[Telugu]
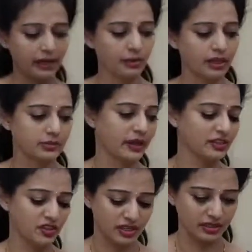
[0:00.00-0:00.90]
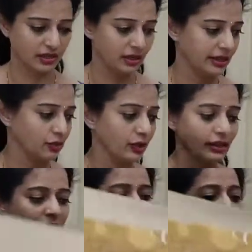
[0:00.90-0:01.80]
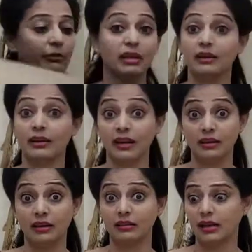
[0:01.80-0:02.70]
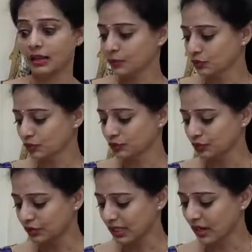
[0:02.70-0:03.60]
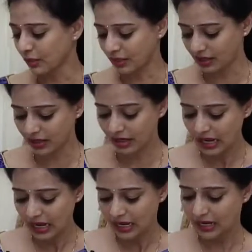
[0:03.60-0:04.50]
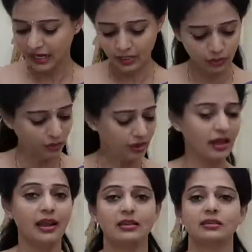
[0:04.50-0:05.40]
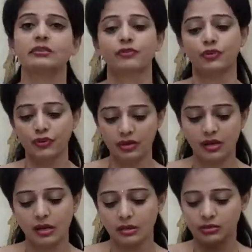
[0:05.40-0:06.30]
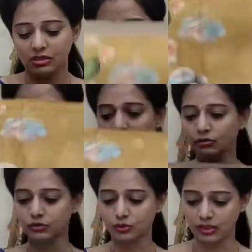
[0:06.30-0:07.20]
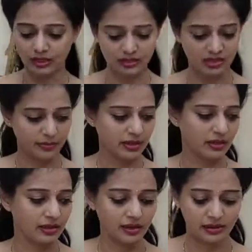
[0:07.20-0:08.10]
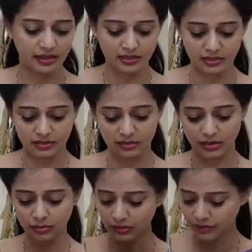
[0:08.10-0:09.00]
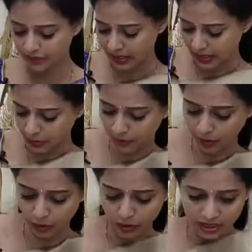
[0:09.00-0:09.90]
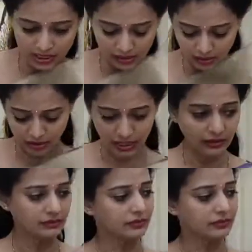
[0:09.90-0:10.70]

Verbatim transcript: ఎక్కువ ఎక్స్ప్లెయిన్ చేయట్లేదు ఎందుకంటే మన డేటా అంతా అయిపోతూ ఉంటుంది కాబట్టి నేను కూడా యాజ్ ఏ వ్యూవర్గా ఆలోచించి నేను తొందరగా చెప్పడానికి ట్రై చేస్తున్నాను ఎక్కువ ప్రొలాంగ్ చేయకుండా